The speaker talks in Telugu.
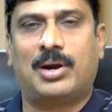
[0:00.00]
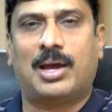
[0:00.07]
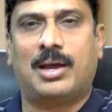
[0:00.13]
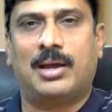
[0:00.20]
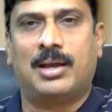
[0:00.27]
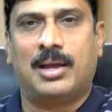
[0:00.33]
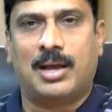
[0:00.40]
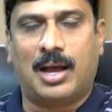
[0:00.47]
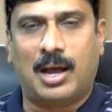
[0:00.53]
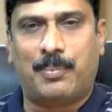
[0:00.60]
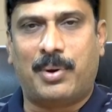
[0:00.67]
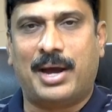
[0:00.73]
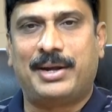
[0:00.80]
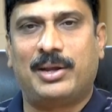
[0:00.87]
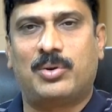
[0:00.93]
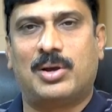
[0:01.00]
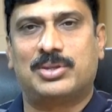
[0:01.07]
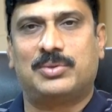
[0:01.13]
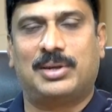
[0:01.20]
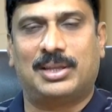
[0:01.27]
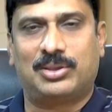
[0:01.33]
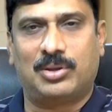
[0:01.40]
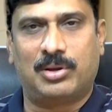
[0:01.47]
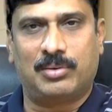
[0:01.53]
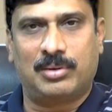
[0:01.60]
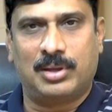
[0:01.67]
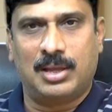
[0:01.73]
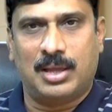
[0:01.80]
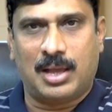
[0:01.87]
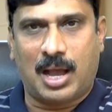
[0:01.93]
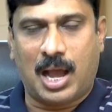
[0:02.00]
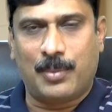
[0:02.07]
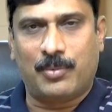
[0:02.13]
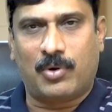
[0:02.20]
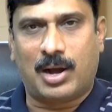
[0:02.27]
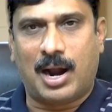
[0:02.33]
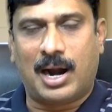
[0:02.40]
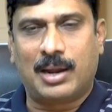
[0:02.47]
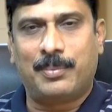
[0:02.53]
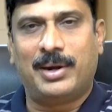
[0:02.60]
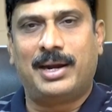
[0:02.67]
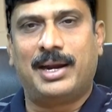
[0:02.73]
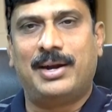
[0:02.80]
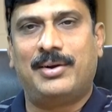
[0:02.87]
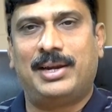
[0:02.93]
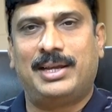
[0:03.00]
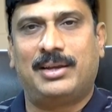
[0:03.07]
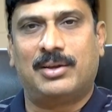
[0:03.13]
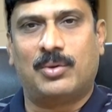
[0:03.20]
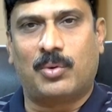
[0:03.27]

కూడా ఆ పార్టీ కోసం ఎంతో ఆమె ఒక ఆడబిడ్డ అయ్యండి